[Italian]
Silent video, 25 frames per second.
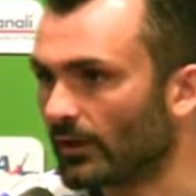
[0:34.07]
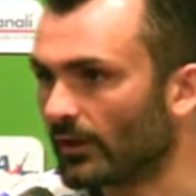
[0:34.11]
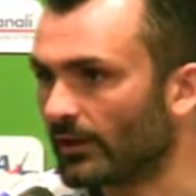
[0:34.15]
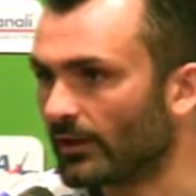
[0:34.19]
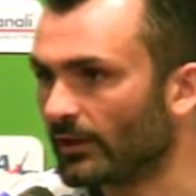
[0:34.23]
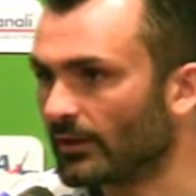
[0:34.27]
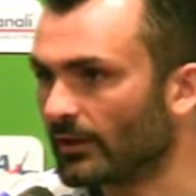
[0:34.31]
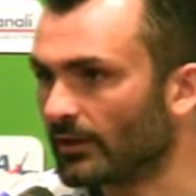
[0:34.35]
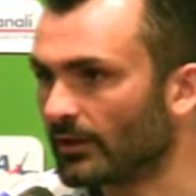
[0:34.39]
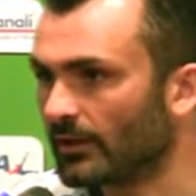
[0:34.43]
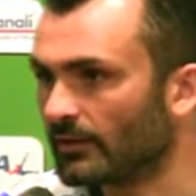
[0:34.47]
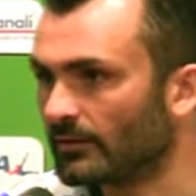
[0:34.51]

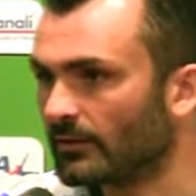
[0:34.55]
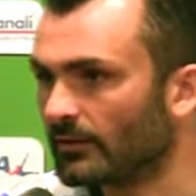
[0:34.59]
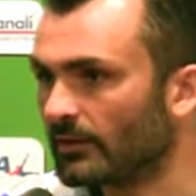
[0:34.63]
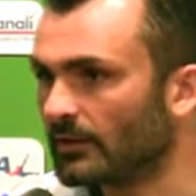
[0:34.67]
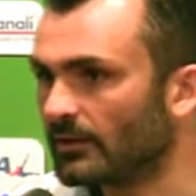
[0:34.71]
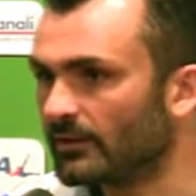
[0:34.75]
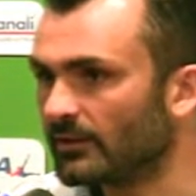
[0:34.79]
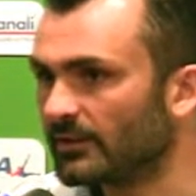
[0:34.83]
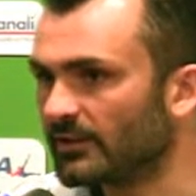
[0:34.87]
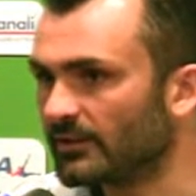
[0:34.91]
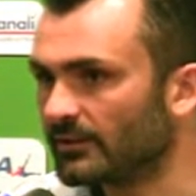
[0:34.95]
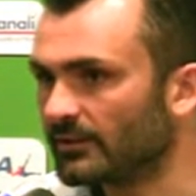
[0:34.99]
È
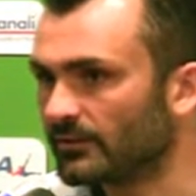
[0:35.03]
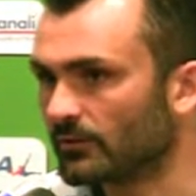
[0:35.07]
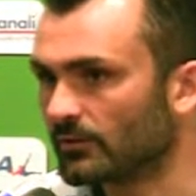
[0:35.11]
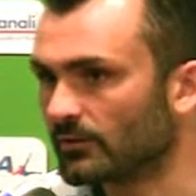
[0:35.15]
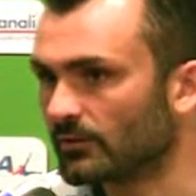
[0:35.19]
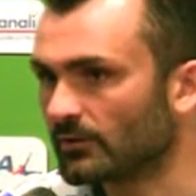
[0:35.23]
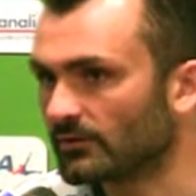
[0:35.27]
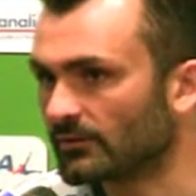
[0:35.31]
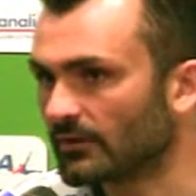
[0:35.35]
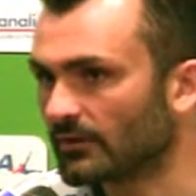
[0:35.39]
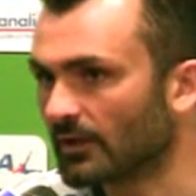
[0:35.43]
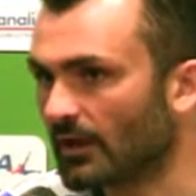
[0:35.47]
dall'inizio
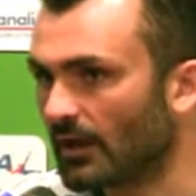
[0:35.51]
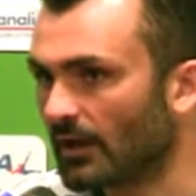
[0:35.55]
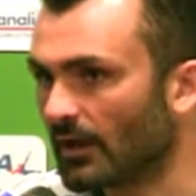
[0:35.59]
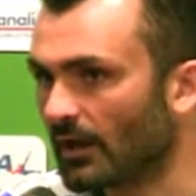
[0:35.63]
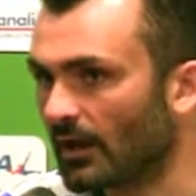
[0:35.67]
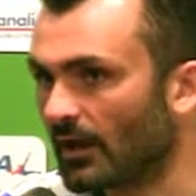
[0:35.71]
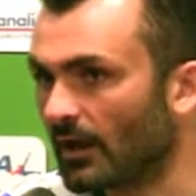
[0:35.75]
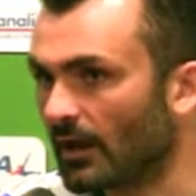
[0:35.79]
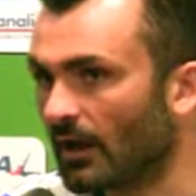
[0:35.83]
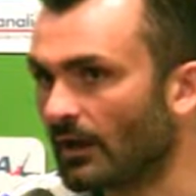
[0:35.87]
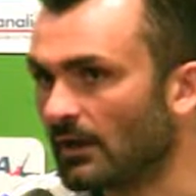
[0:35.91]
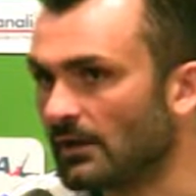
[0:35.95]
che
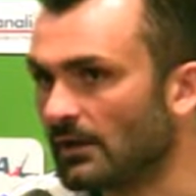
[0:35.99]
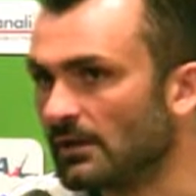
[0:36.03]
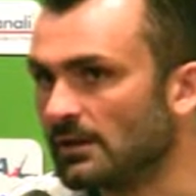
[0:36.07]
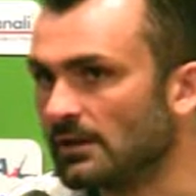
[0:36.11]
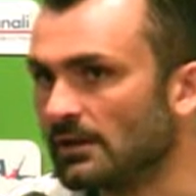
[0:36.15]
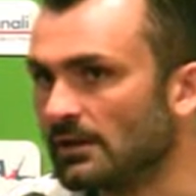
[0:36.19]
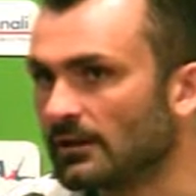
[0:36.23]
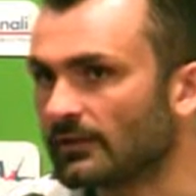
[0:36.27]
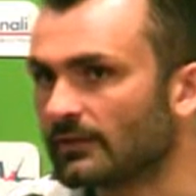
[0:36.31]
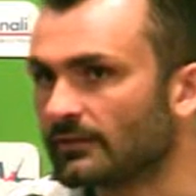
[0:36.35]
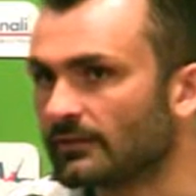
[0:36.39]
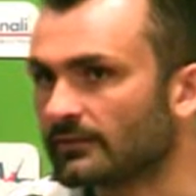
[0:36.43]
sta,
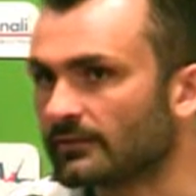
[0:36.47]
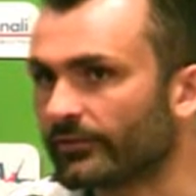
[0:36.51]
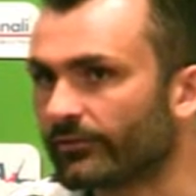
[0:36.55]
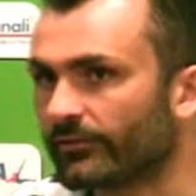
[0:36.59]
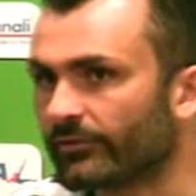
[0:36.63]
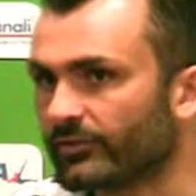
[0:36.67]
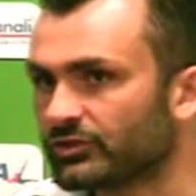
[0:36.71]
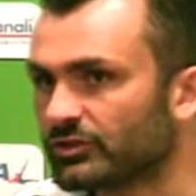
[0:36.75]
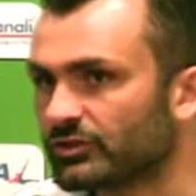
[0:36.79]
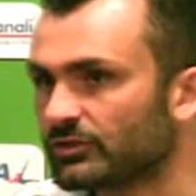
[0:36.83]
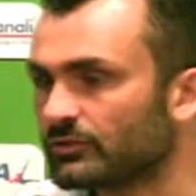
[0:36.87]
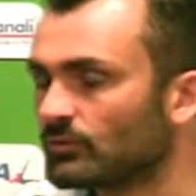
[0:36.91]
che sta
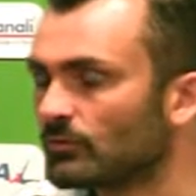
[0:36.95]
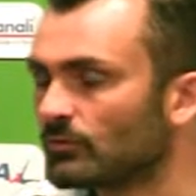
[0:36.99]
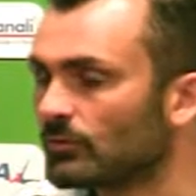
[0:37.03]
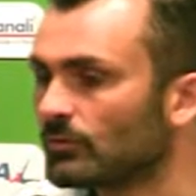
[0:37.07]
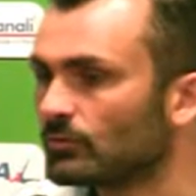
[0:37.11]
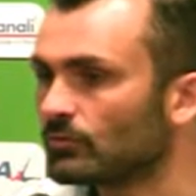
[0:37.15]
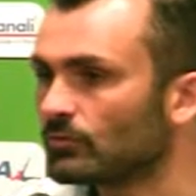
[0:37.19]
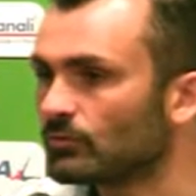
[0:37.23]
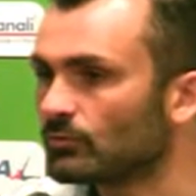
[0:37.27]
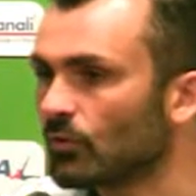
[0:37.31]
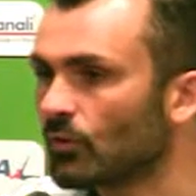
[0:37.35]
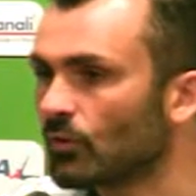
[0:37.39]
facendo un
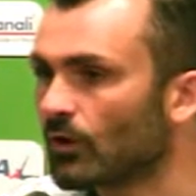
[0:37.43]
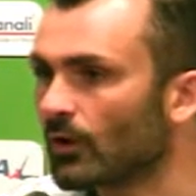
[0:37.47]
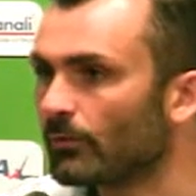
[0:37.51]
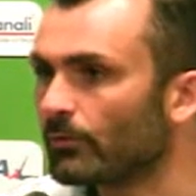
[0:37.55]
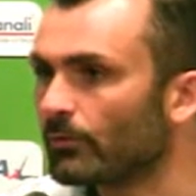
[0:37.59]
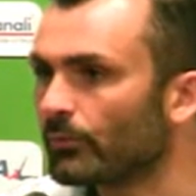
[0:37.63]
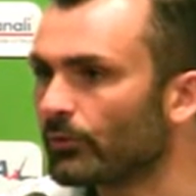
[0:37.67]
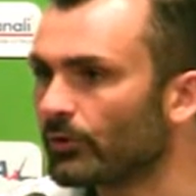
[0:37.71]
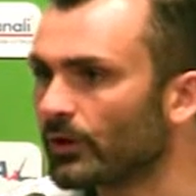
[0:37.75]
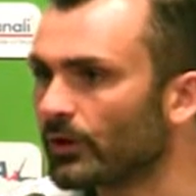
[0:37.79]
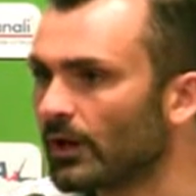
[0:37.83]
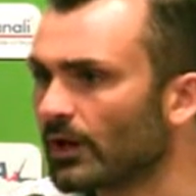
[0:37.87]
ottimo
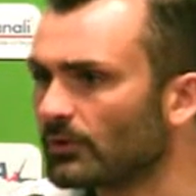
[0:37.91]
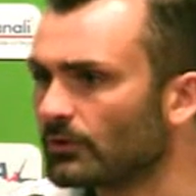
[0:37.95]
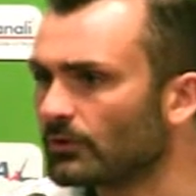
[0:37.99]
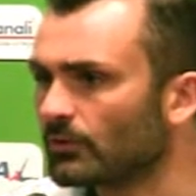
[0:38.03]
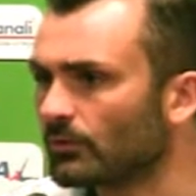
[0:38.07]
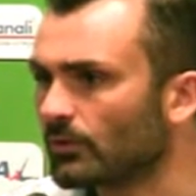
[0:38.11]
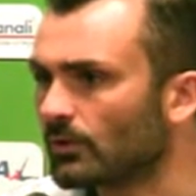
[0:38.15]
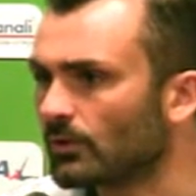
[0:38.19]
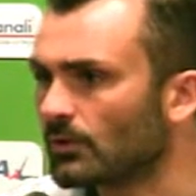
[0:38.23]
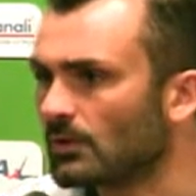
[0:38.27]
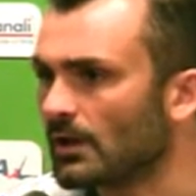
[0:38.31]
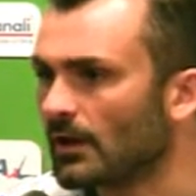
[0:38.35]

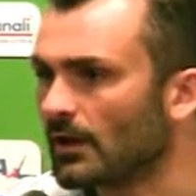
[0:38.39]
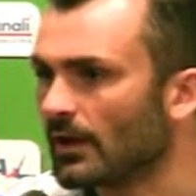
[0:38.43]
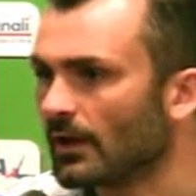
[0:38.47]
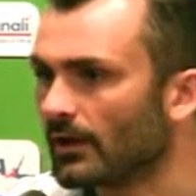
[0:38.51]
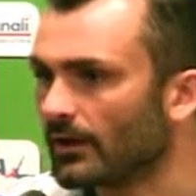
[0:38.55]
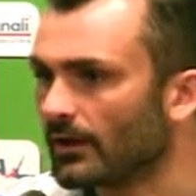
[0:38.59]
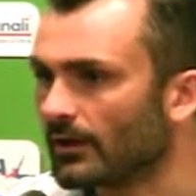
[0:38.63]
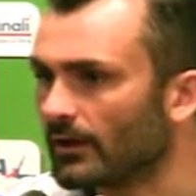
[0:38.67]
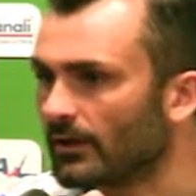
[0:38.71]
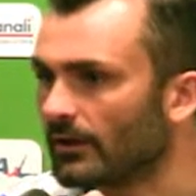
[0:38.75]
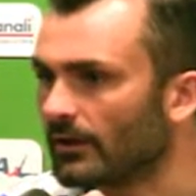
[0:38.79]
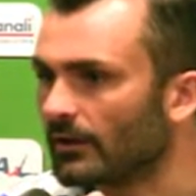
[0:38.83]
campionato
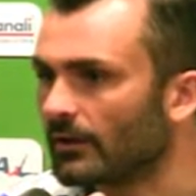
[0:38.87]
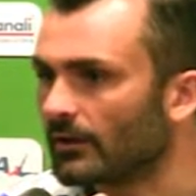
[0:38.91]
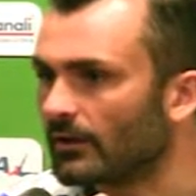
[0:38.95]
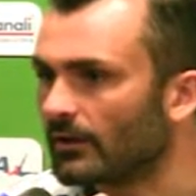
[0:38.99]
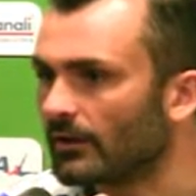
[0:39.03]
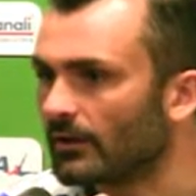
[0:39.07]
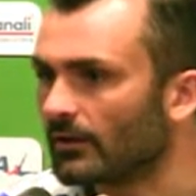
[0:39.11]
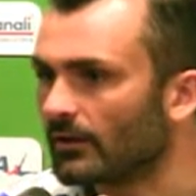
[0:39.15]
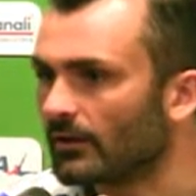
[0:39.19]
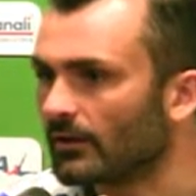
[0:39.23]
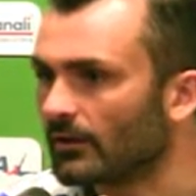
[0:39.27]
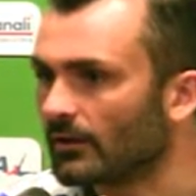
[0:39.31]

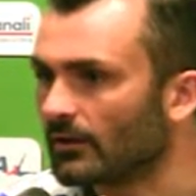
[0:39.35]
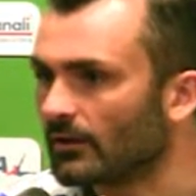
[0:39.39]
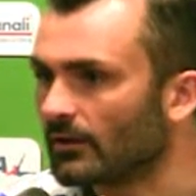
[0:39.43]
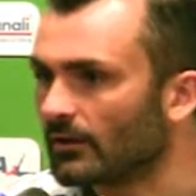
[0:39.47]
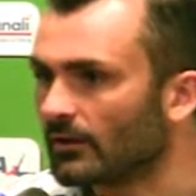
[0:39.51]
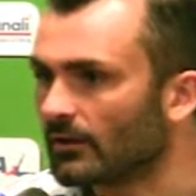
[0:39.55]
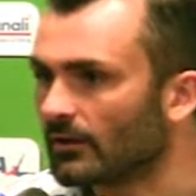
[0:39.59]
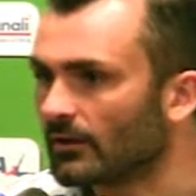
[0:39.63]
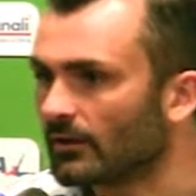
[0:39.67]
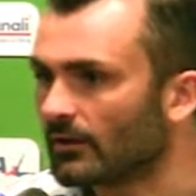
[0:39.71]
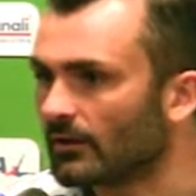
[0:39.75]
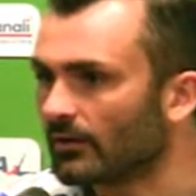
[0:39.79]

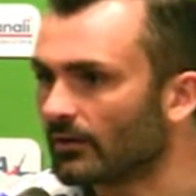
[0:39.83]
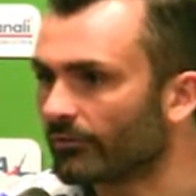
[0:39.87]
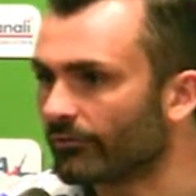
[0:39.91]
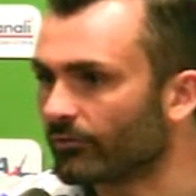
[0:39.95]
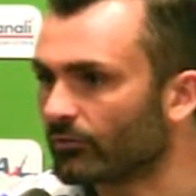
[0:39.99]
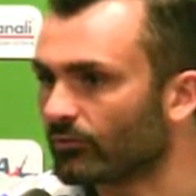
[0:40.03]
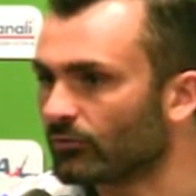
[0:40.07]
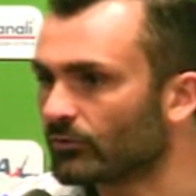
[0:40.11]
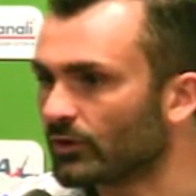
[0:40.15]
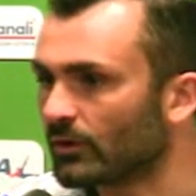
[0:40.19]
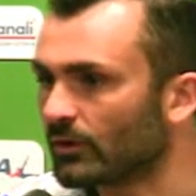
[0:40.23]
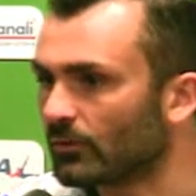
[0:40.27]
e
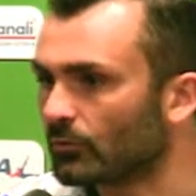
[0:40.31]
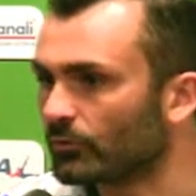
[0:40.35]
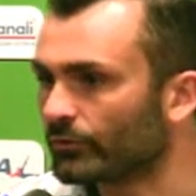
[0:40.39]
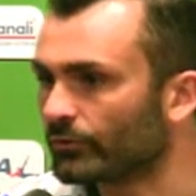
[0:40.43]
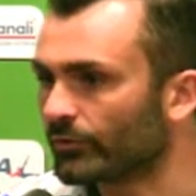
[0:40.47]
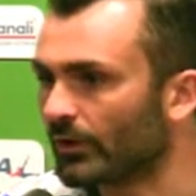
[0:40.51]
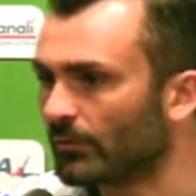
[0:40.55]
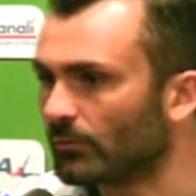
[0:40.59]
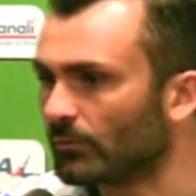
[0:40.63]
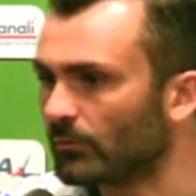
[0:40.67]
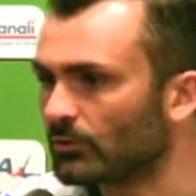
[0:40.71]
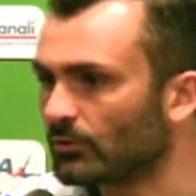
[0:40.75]
l'affrontiamo
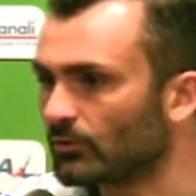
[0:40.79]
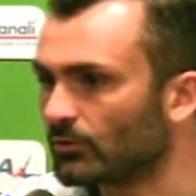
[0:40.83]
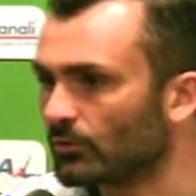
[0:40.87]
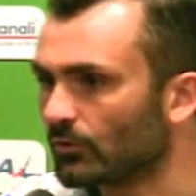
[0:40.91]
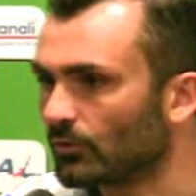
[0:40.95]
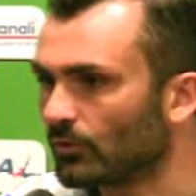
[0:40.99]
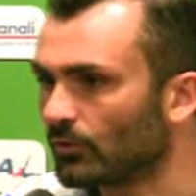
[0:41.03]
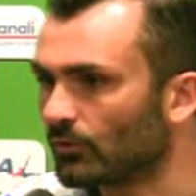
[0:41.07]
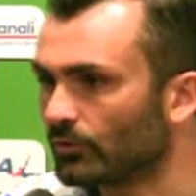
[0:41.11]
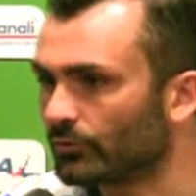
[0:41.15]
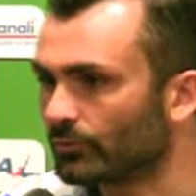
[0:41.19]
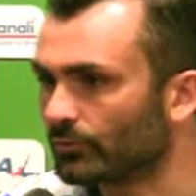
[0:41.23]

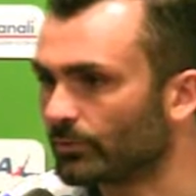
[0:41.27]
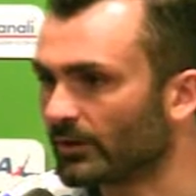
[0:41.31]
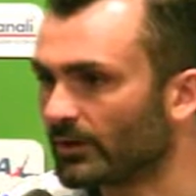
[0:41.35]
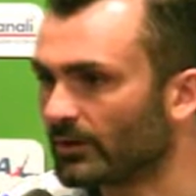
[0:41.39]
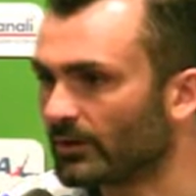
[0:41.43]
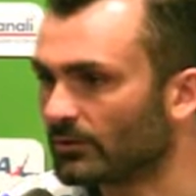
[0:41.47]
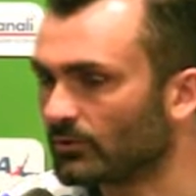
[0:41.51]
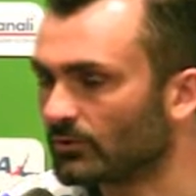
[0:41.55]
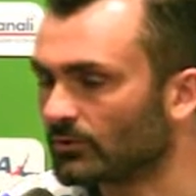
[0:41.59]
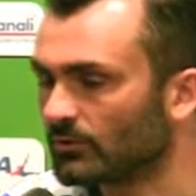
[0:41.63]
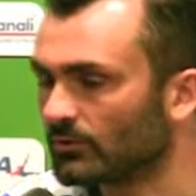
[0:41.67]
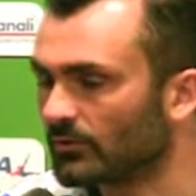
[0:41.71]
sabato
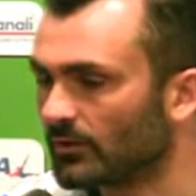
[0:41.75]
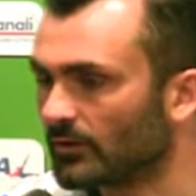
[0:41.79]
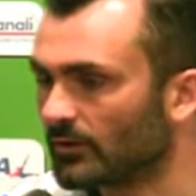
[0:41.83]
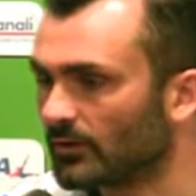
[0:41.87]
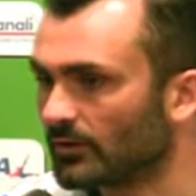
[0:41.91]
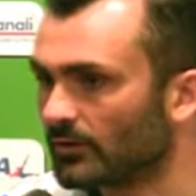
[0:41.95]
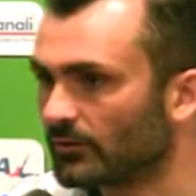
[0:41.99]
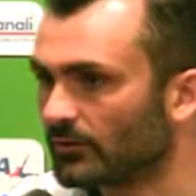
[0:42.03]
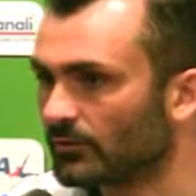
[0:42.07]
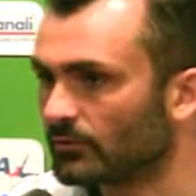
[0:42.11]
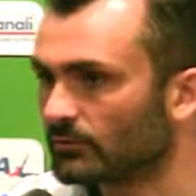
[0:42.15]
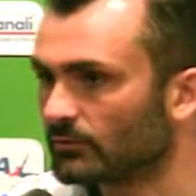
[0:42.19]
sperando di fare
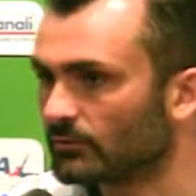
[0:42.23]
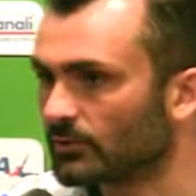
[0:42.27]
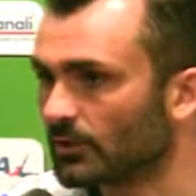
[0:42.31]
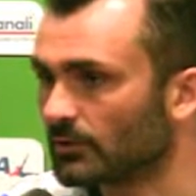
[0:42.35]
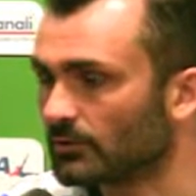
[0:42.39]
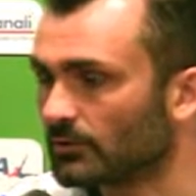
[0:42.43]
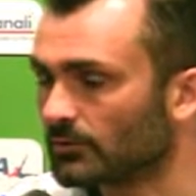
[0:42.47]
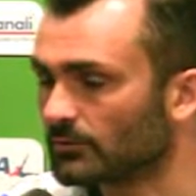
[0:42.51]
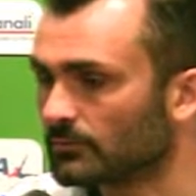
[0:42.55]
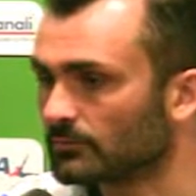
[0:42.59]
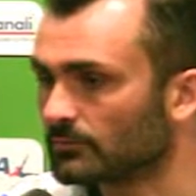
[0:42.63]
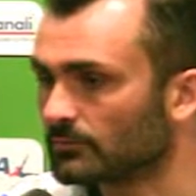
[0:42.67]
il risultato.